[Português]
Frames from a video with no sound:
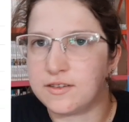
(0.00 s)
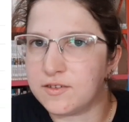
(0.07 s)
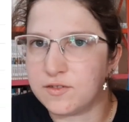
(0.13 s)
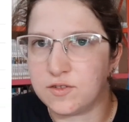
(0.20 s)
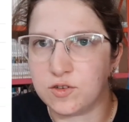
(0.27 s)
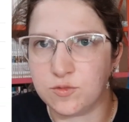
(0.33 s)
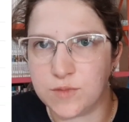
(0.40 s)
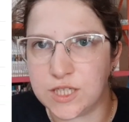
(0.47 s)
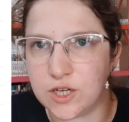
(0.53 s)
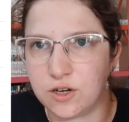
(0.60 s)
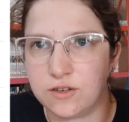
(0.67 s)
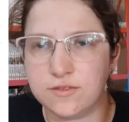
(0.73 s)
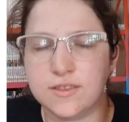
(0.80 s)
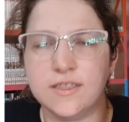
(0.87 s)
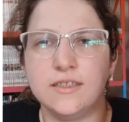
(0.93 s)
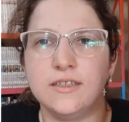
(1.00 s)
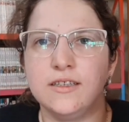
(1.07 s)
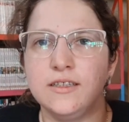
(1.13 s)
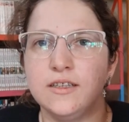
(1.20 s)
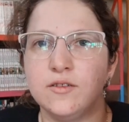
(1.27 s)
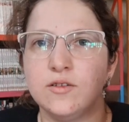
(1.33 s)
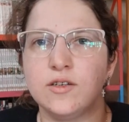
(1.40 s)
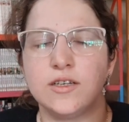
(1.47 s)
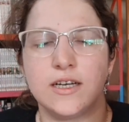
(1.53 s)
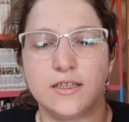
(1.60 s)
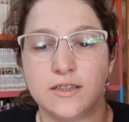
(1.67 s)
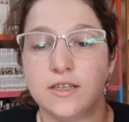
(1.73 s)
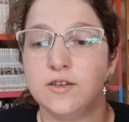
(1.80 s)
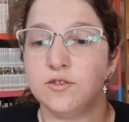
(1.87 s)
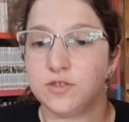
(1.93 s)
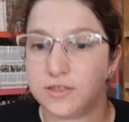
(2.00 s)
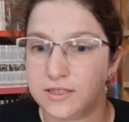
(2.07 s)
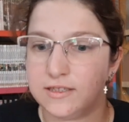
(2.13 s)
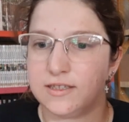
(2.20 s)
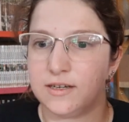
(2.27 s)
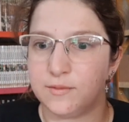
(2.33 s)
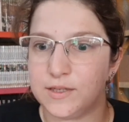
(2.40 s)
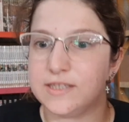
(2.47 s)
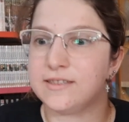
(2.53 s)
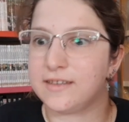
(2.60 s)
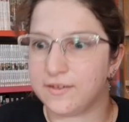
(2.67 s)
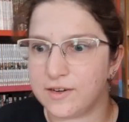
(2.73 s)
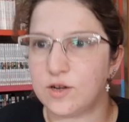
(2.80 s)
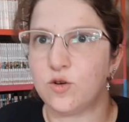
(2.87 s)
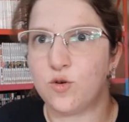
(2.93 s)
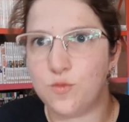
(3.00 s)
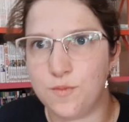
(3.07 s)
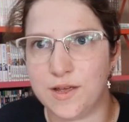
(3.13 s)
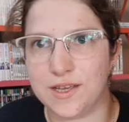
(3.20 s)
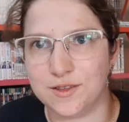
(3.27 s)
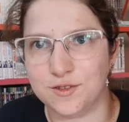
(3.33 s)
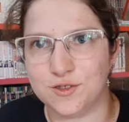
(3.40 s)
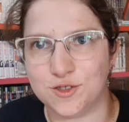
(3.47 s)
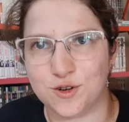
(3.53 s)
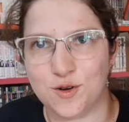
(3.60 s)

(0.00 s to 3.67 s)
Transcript: estava volume 9, então eu, eu sinceramente estava com medo de